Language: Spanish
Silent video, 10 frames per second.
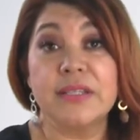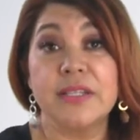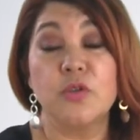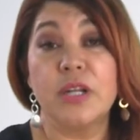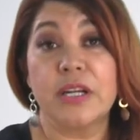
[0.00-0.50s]

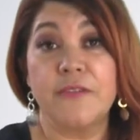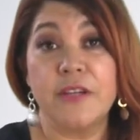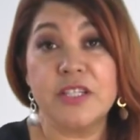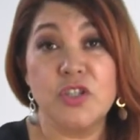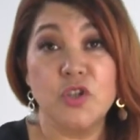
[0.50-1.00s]
hacer una
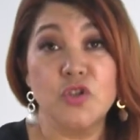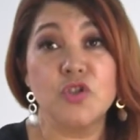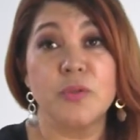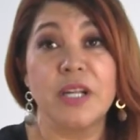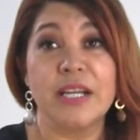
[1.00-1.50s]
reflexión
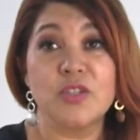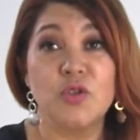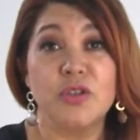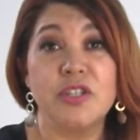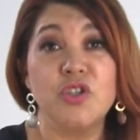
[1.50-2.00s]
sobre las
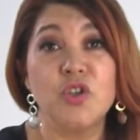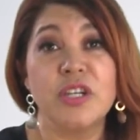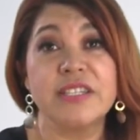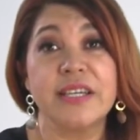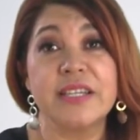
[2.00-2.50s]
condiciones